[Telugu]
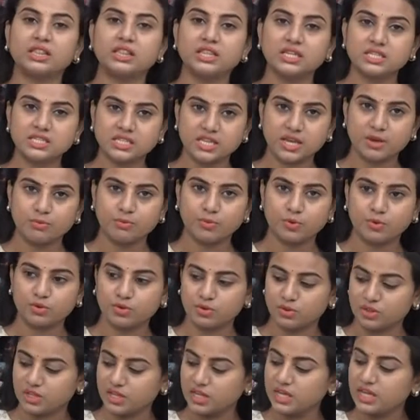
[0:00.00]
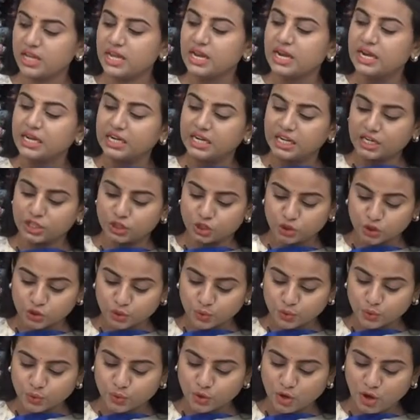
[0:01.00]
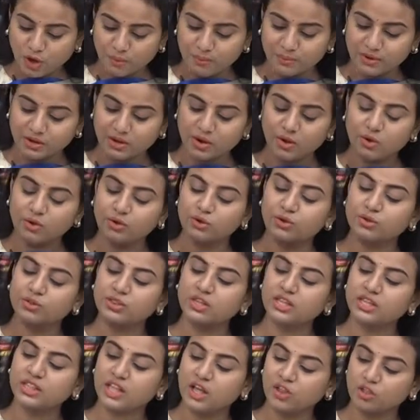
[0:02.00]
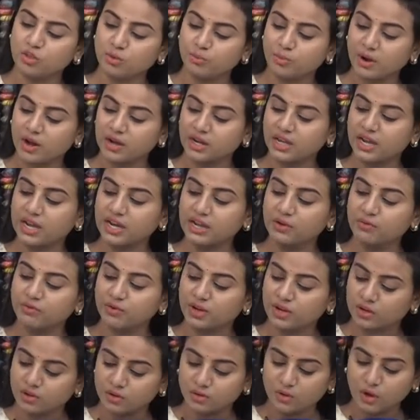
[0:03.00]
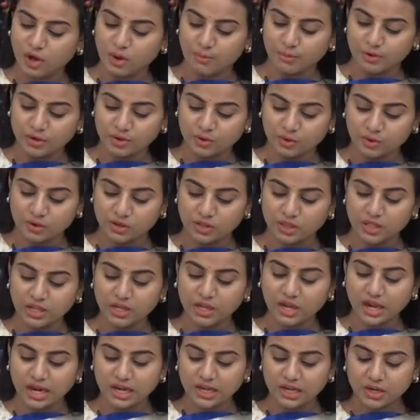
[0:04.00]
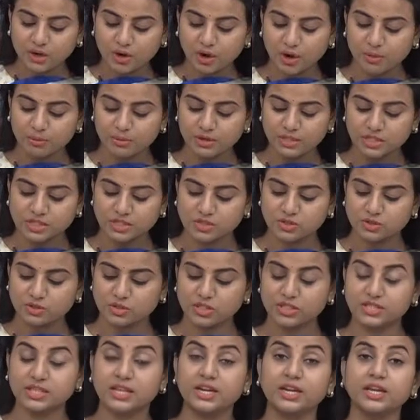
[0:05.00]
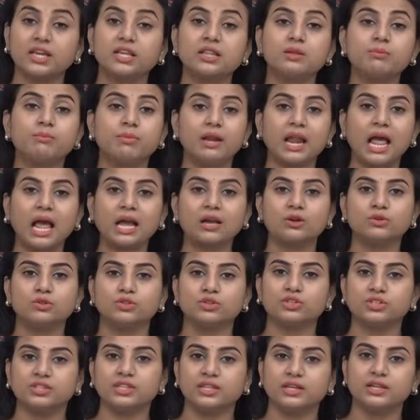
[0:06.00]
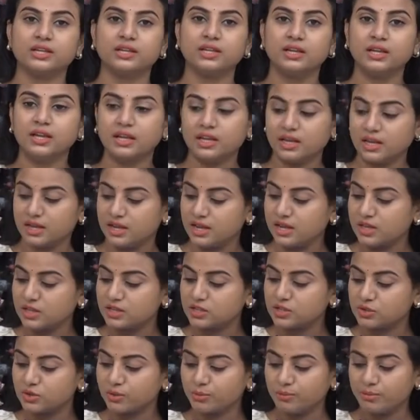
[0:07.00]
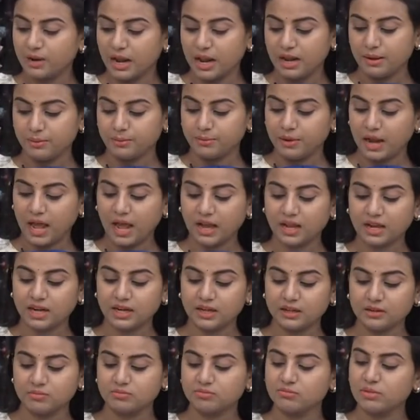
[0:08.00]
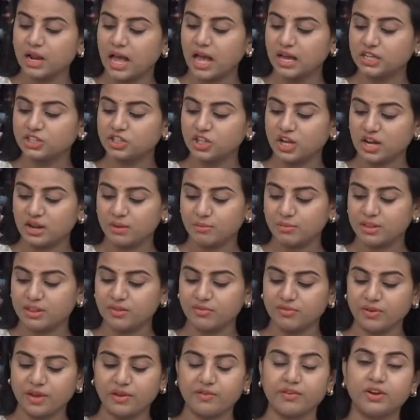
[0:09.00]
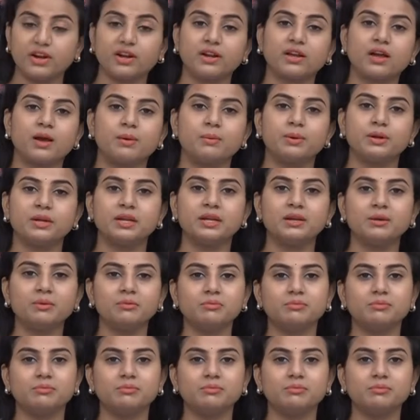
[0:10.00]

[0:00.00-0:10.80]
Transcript: అంతా సేమ్ ఉంటుంది టిష్యూ కామన్గా ఉంటుంది దాంతోపాటుగానే వర్క్ కామన్గా ఉంటుంది కలర్ కాంబినేషన్స్ వచ్చేసరికి ఇది బ్లాక్ వచ్చింది సో బ్లా బ్లాక్ కలర్ బ్లాక్ చాలామంది ఫేవరెట్ కాబట్టి